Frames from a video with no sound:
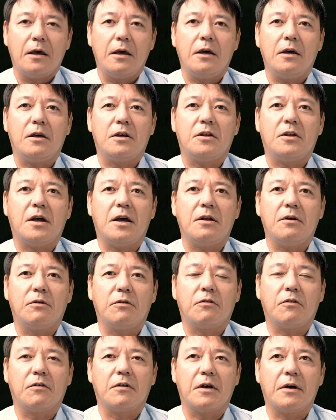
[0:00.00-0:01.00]
えー、機体
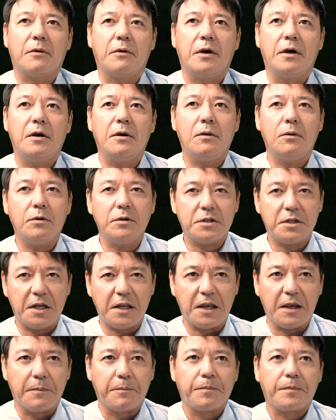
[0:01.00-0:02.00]
の素材を変更し
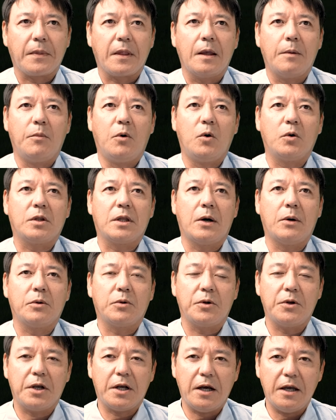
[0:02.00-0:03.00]
たり、モーターを
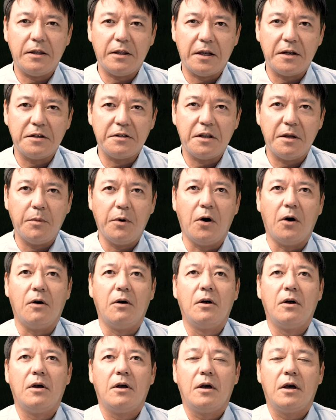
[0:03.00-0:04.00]
取り替えたりしても、